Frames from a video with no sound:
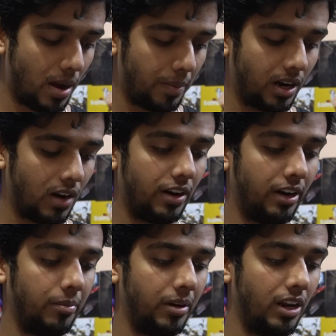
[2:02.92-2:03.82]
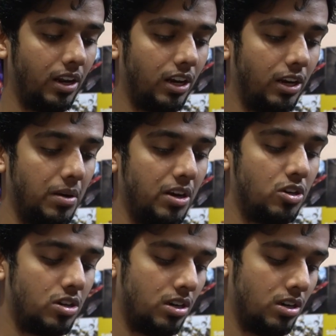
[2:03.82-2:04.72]
अभिराव एंड अमिने
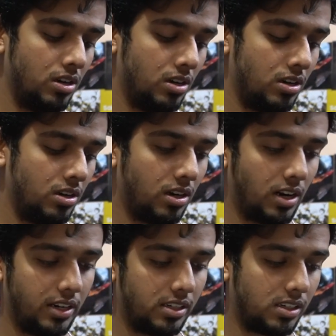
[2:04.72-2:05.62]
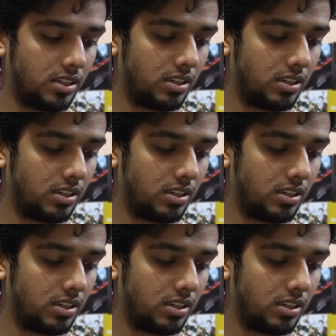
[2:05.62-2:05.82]
अनिमेश नाइस